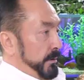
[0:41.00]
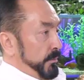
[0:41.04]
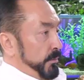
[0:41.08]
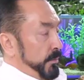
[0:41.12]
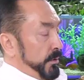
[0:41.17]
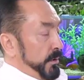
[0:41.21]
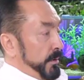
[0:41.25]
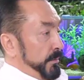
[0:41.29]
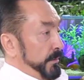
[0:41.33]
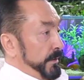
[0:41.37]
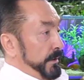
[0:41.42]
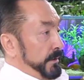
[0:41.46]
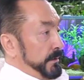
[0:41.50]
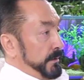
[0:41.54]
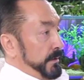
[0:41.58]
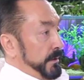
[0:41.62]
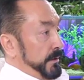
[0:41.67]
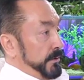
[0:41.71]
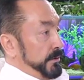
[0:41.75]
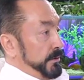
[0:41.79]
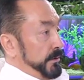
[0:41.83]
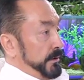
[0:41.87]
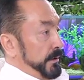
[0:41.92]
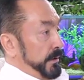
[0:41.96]
Muhammed
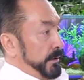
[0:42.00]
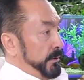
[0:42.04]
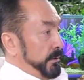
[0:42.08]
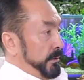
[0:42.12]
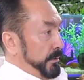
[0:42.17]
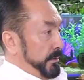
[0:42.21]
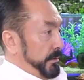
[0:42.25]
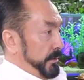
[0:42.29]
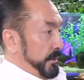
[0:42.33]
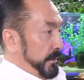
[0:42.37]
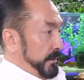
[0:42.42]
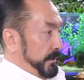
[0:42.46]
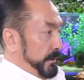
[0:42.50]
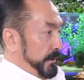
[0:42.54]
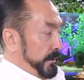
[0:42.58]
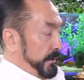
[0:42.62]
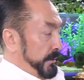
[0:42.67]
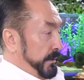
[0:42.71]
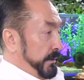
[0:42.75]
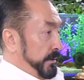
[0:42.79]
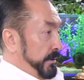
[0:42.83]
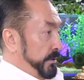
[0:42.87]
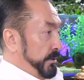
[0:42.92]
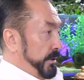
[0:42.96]
Raşid Erol
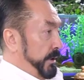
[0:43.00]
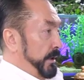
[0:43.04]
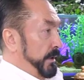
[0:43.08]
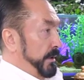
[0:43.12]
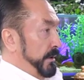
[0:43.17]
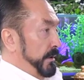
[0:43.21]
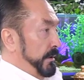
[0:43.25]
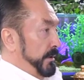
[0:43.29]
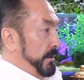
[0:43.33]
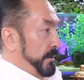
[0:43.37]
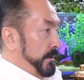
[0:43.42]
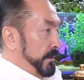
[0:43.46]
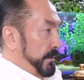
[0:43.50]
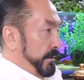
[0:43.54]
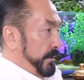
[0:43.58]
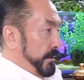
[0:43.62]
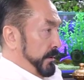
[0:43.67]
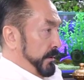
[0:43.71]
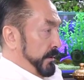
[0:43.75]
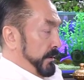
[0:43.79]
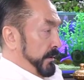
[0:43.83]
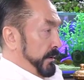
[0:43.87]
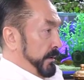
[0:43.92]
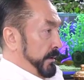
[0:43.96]
Hazretleri şeyh,
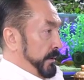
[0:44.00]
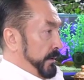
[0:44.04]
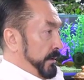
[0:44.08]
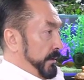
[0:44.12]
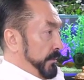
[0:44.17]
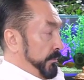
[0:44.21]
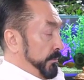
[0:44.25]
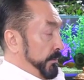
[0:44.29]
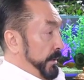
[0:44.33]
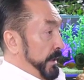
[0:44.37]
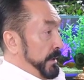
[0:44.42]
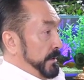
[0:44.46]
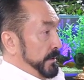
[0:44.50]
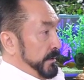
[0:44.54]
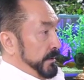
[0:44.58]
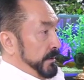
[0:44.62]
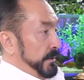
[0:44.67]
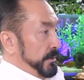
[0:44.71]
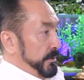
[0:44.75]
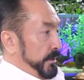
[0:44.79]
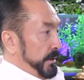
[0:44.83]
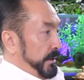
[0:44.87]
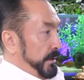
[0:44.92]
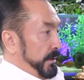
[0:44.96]
menzil
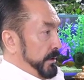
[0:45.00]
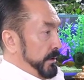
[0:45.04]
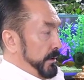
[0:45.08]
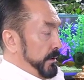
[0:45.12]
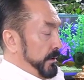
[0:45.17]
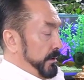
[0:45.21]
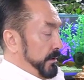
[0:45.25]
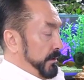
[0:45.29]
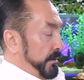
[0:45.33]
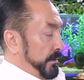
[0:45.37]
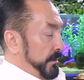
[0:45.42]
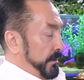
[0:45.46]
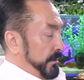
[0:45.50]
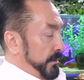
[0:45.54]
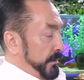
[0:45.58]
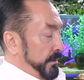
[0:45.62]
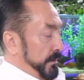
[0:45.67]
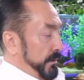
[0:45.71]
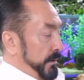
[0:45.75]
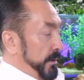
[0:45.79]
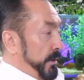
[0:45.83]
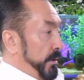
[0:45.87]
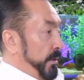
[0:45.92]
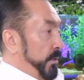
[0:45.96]
şeyhi.
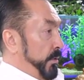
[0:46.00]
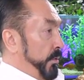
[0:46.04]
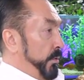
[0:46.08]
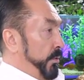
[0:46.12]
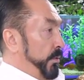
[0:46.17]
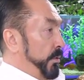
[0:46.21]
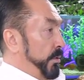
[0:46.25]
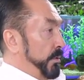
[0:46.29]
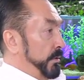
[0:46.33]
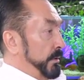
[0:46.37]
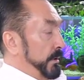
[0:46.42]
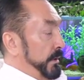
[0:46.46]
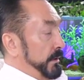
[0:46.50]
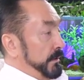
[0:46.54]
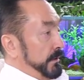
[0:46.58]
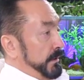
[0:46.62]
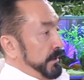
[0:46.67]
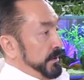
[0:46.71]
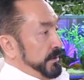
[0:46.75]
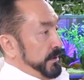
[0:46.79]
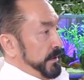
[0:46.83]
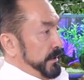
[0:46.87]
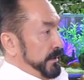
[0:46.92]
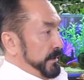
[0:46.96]
Oradan da
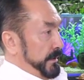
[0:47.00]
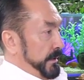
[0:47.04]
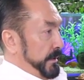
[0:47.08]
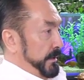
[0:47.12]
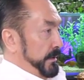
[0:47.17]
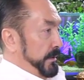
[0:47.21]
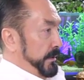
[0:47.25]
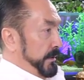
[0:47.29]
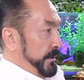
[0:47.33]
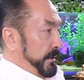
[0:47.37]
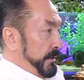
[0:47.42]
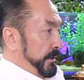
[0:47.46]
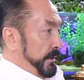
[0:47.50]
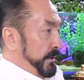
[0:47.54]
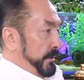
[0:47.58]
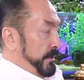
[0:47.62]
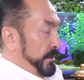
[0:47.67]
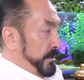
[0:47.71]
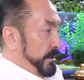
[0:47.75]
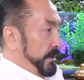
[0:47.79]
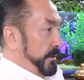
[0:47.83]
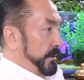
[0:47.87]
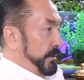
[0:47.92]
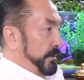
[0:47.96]
icazetlidir
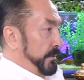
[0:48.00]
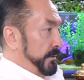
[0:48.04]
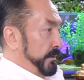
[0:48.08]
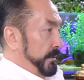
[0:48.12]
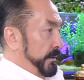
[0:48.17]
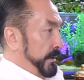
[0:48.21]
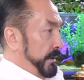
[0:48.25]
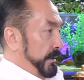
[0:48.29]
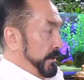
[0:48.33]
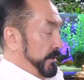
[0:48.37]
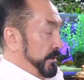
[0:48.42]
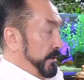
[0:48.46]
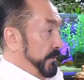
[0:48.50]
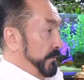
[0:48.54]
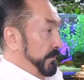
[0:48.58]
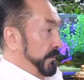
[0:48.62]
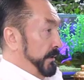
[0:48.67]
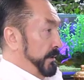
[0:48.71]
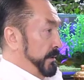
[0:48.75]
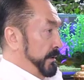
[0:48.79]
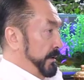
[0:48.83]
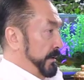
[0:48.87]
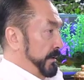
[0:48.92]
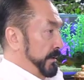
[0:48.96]
ayrıca. Yani çifte
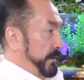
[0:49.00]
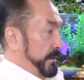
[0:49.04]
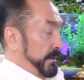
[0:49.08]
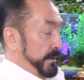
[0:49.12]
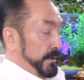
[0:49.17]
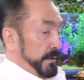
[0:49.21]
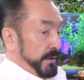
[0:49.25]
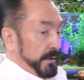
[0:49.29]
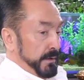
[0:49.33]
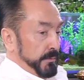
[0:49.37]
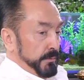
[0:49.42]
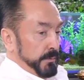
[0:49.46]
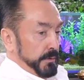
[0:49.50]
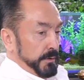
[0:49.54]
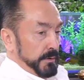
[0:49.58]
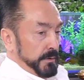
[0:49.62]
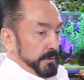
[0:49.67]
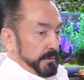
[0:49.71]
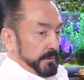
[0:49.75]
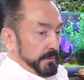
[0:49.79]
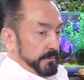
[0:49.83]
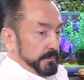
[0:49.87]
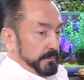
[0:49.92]
icazet sahibidir.